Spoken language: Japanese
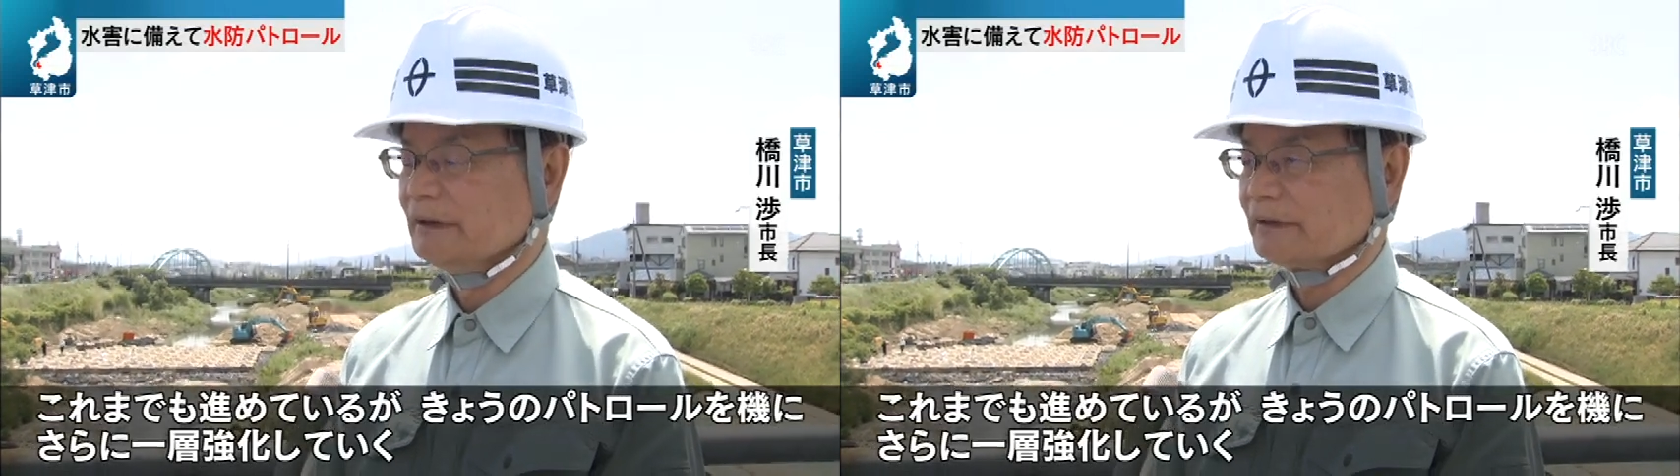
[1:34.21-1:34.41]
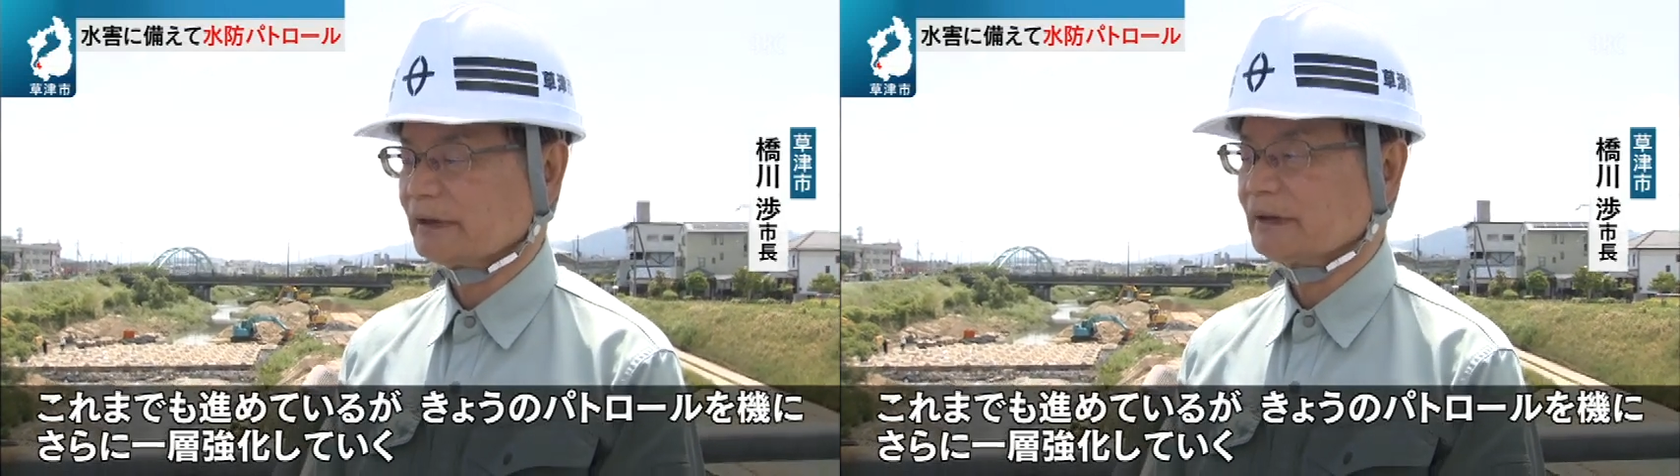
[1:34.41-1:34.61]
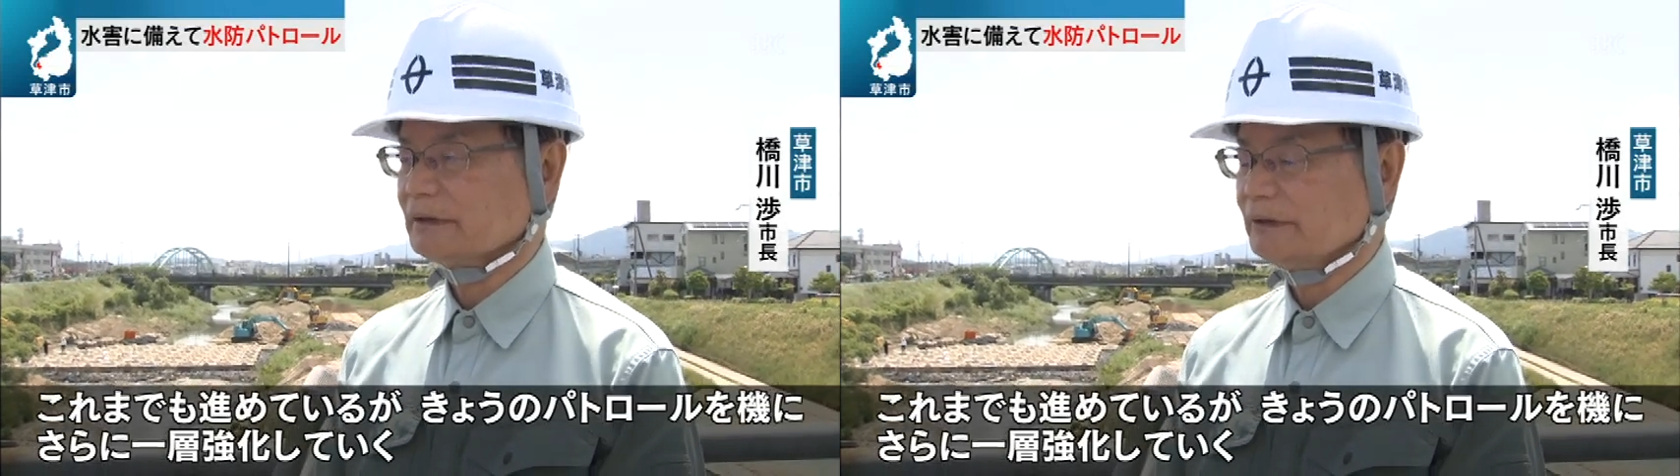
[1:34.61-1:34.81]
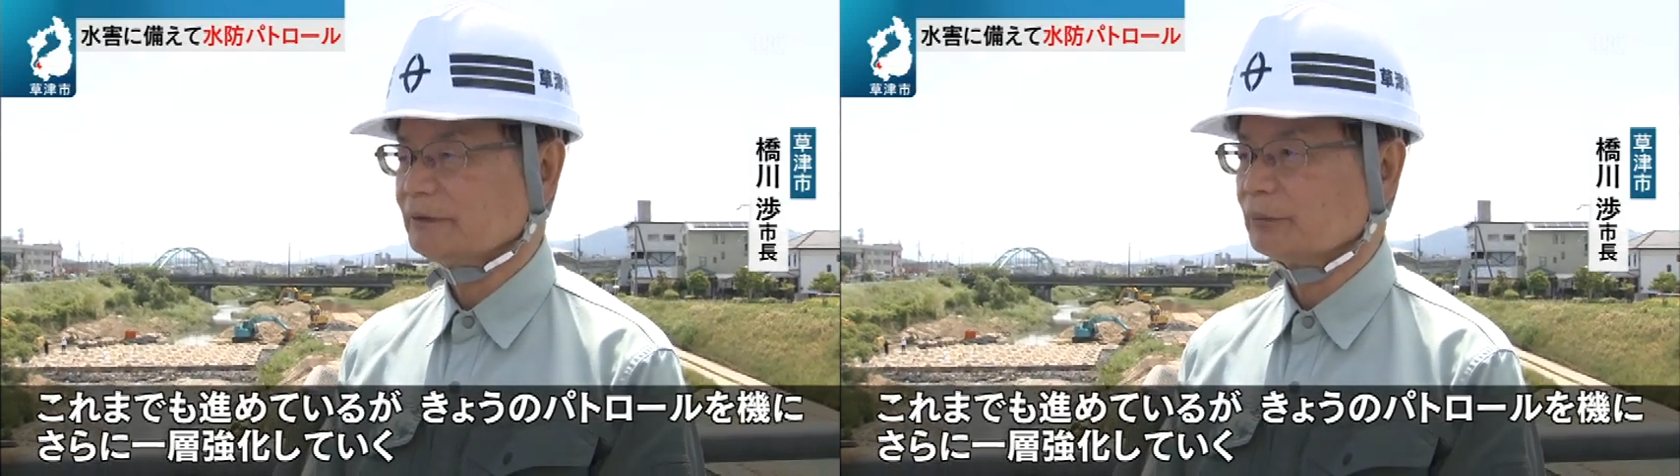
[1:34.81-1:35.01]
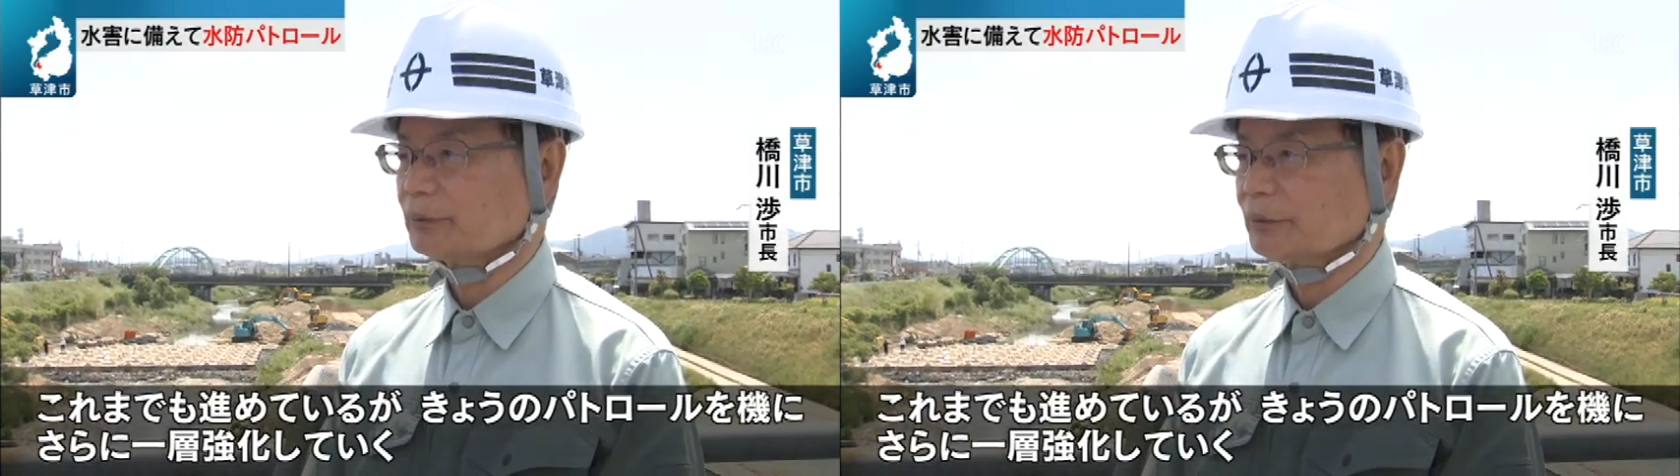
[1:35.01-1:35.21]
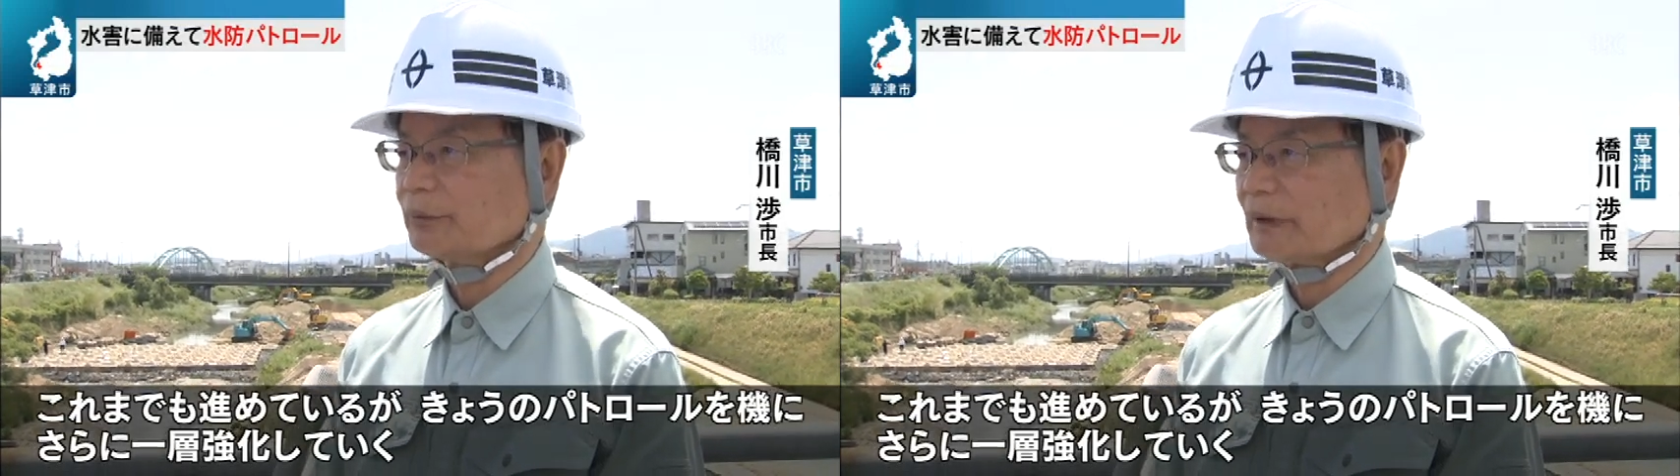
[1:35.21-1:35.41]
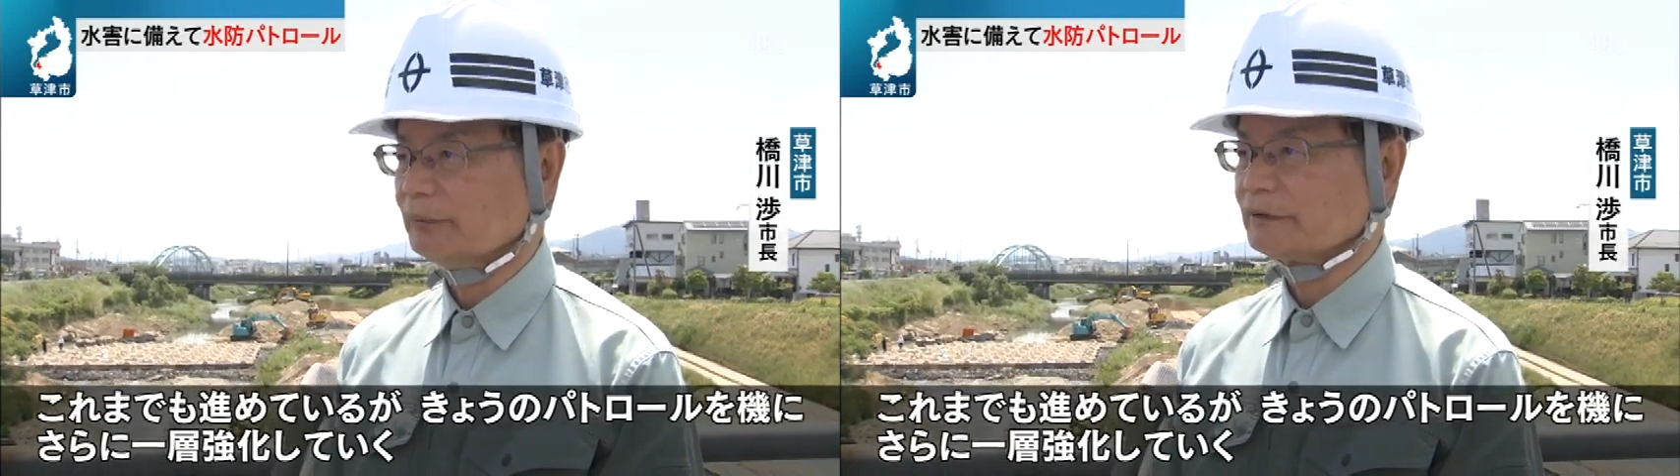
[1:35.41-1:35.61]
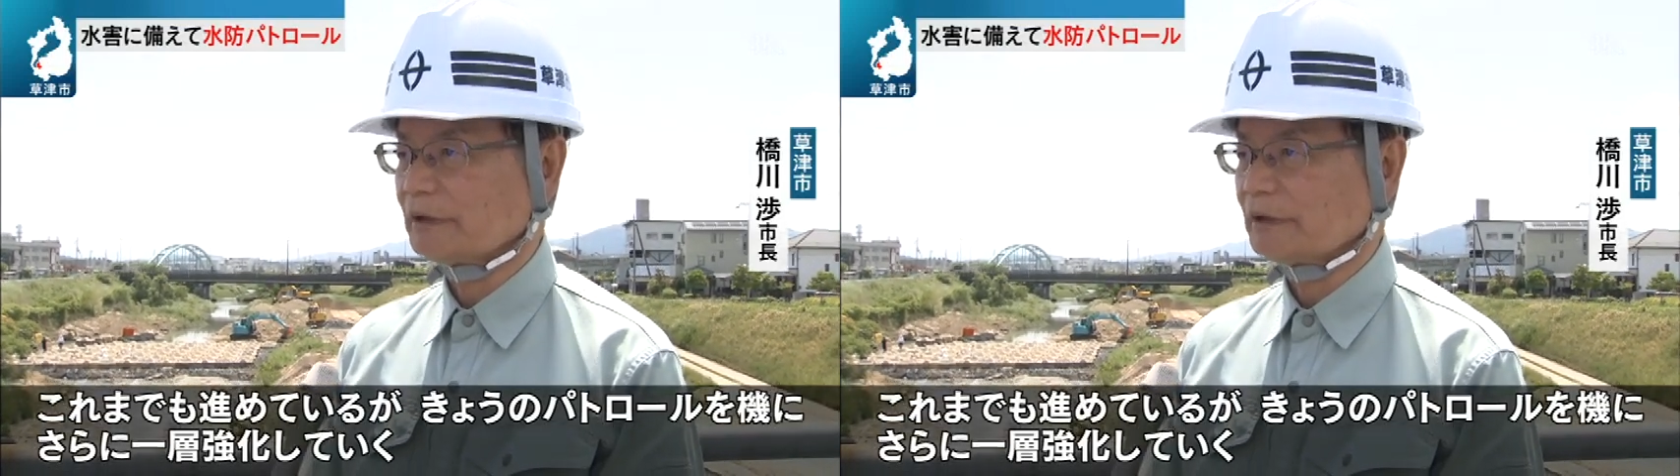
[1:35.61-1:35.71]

さらに一層強化を